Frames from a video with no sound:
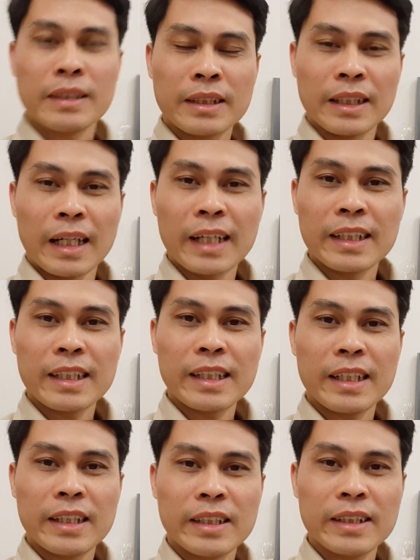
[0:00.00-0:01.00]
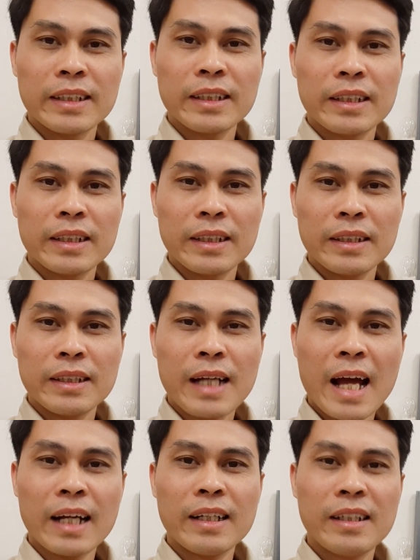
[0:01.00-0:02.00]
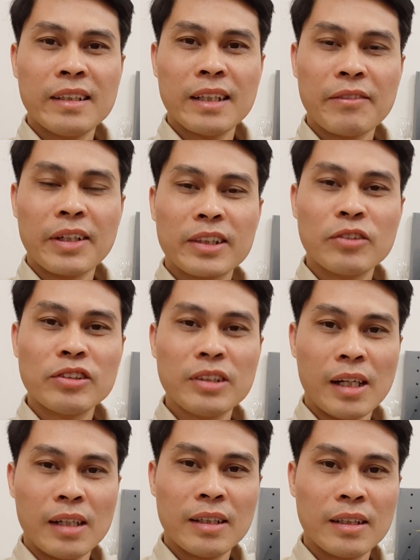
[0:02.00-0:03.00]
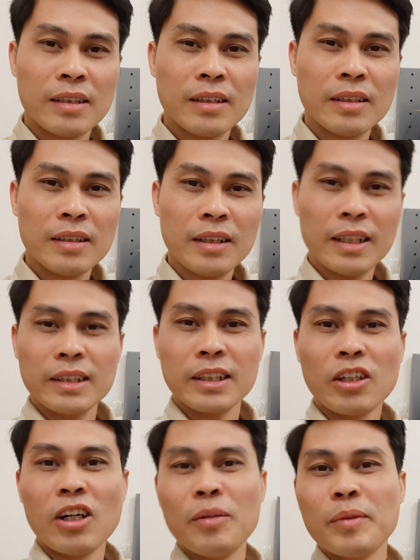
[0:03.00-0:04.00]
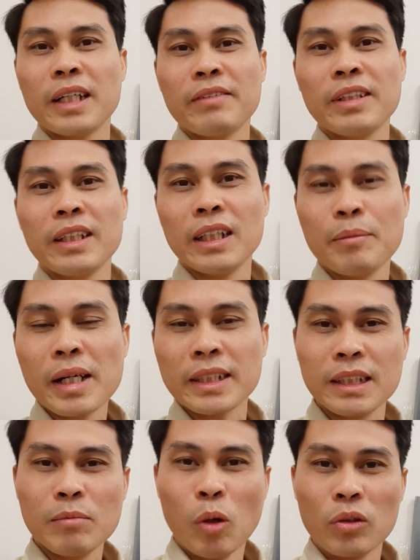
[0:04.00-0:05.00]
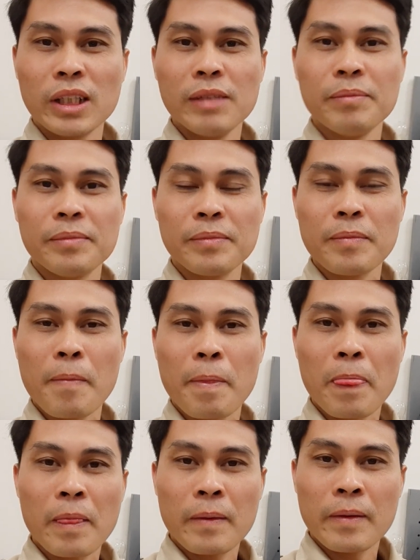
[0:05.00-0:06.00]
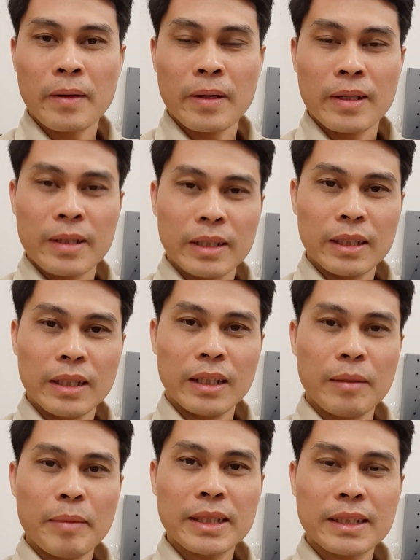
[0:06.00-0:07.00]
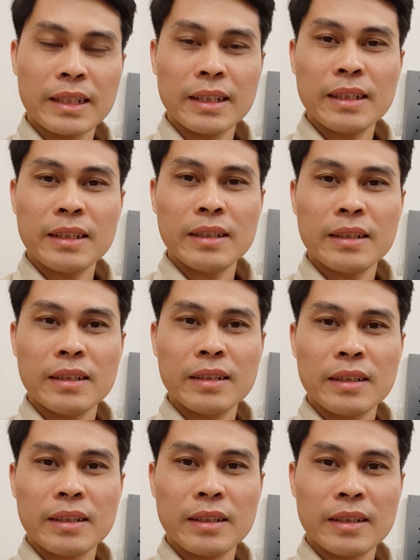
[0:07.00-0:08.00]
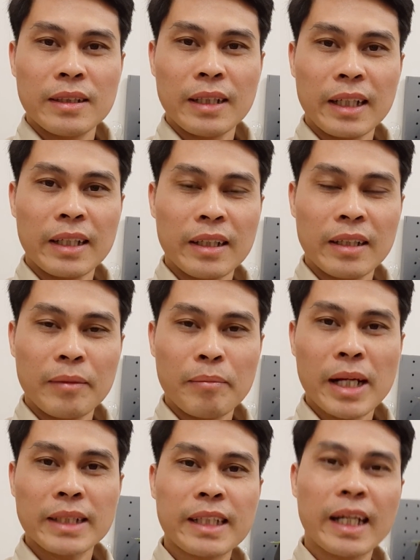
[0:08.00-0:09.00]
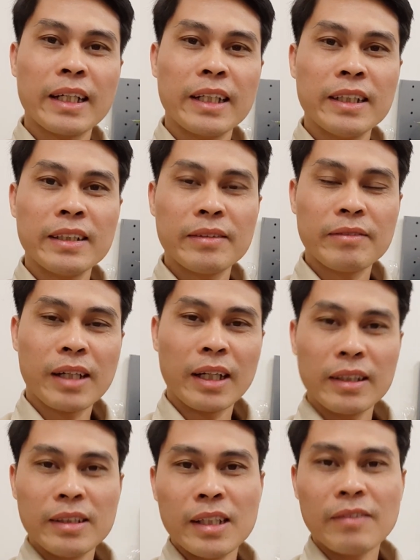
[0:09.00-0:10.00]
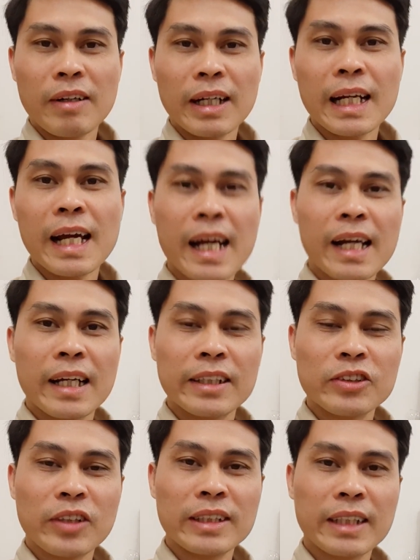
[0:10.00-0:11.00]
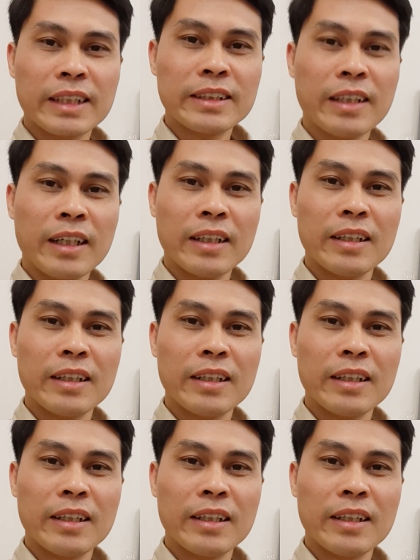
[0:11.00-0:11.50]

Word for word: Thì anh ấy đang làm việc trong xưởng. Đấy, thì có một cái vị bác sĩ mổ tim. Bác sĩ này mang xe đến và đưa vào gara cho anh này sửa.